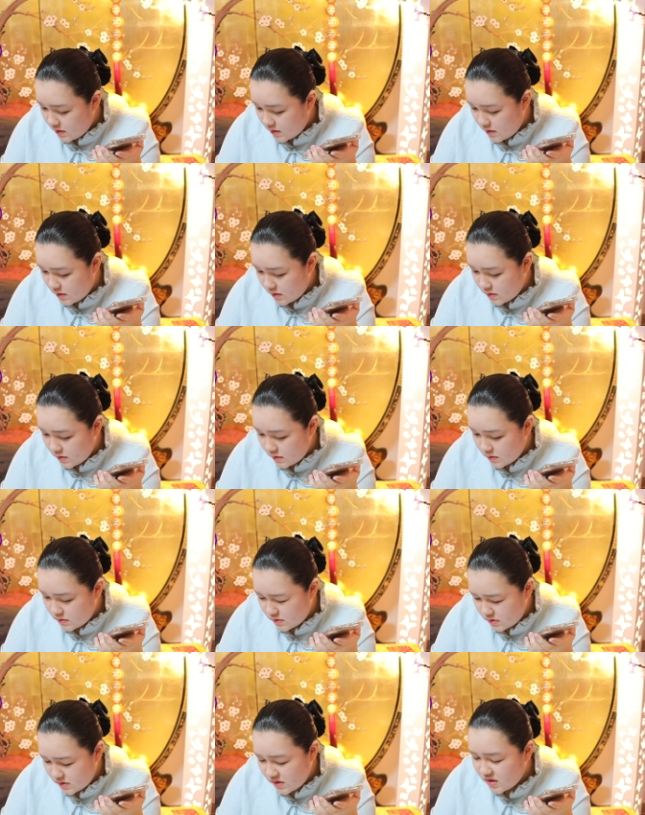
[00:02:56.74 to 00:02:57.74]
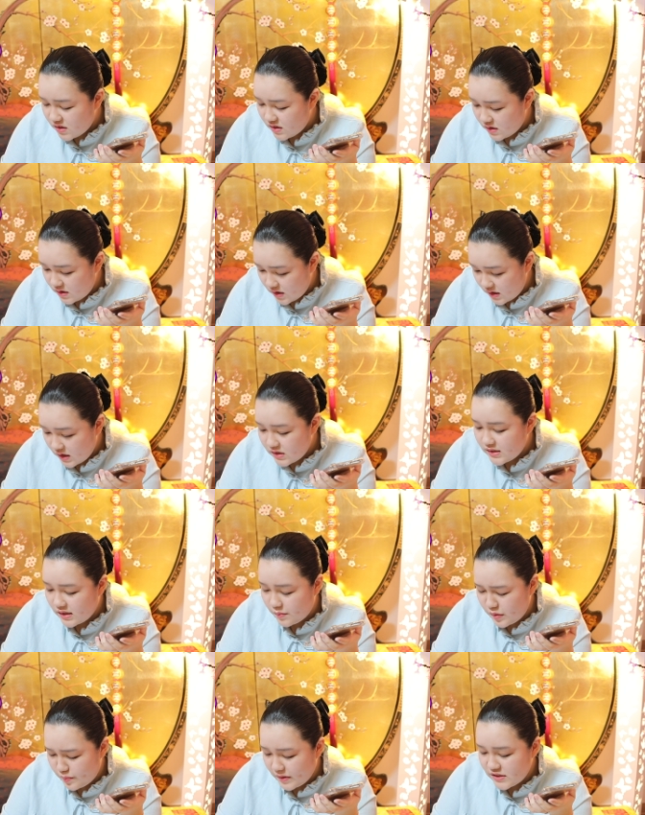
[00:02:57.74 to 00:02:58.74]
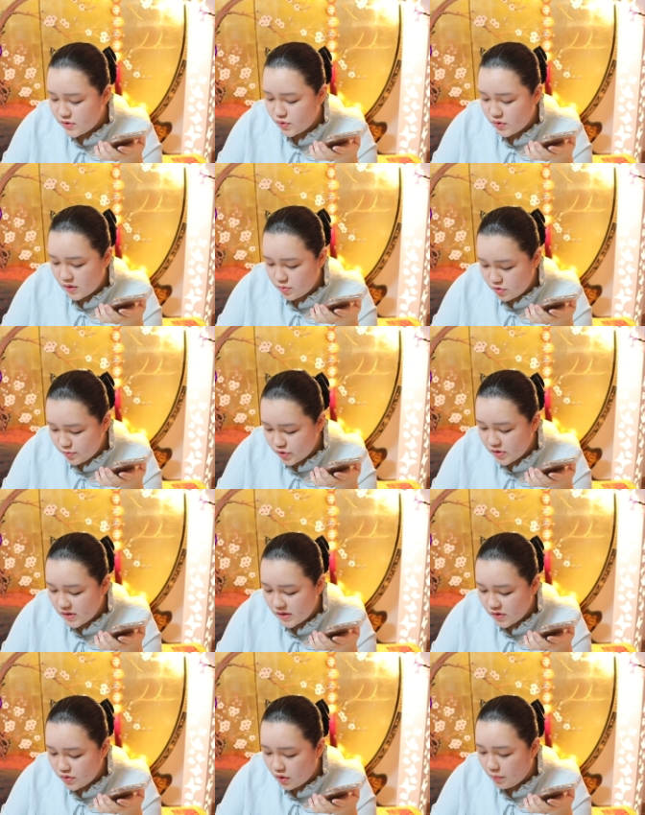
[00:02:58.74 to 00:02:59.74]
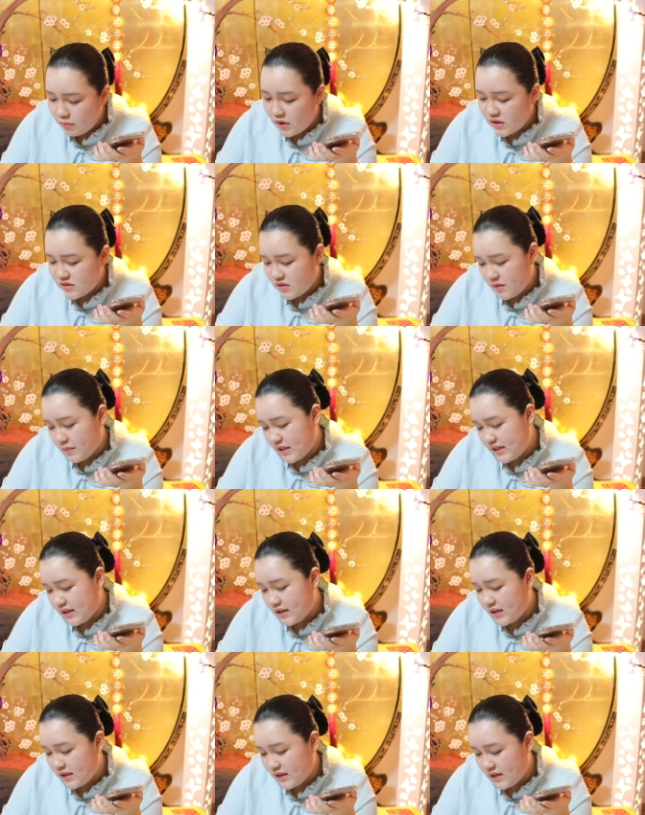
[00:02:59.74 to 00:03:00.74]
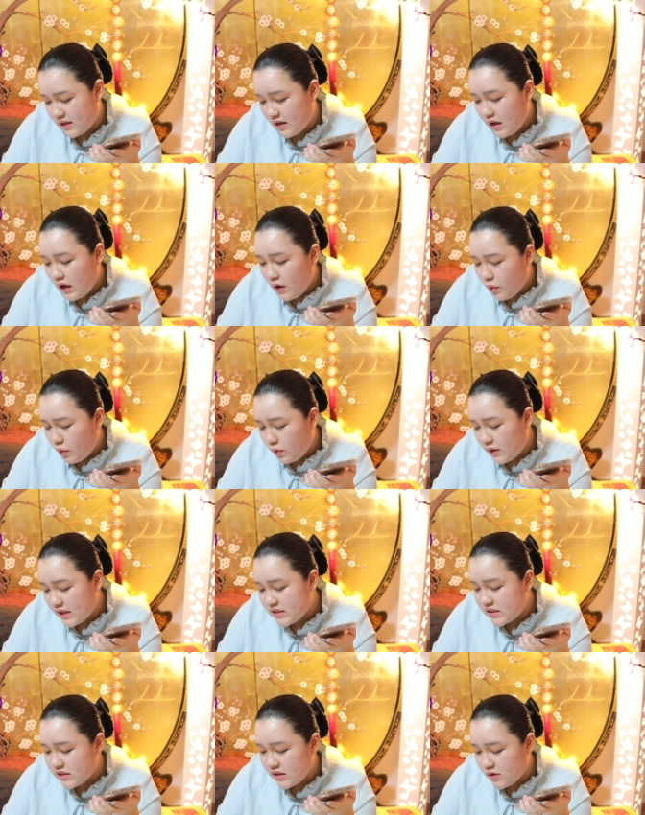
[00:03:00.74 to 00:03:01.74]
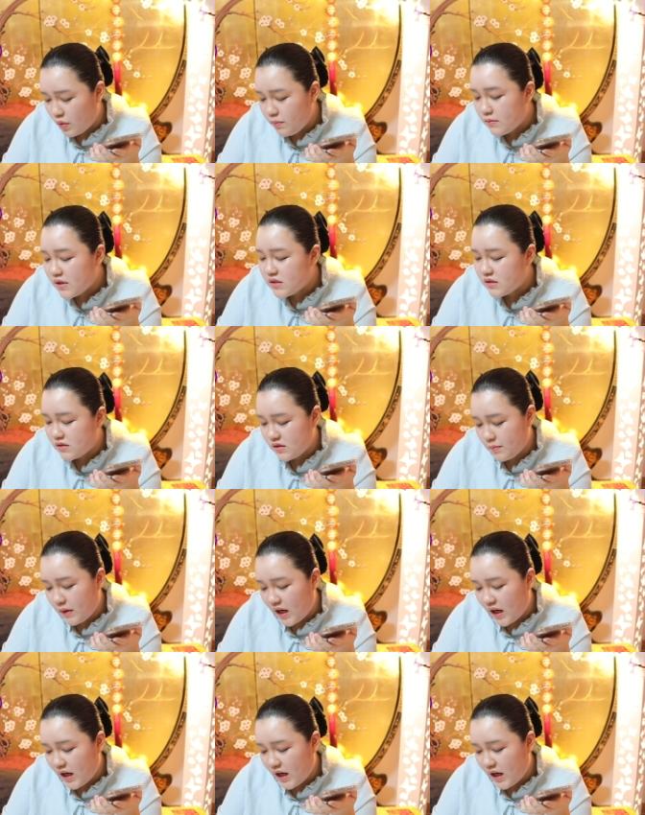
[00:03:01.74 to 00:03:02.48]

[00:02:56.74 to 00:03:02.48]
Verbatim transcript: 아이고 그러니까 내가 얘기하잖아 밑 빠진 독에 물 붓기라고 엄마 근데 말이야 오래 네. 어. 지난 엄마는 근데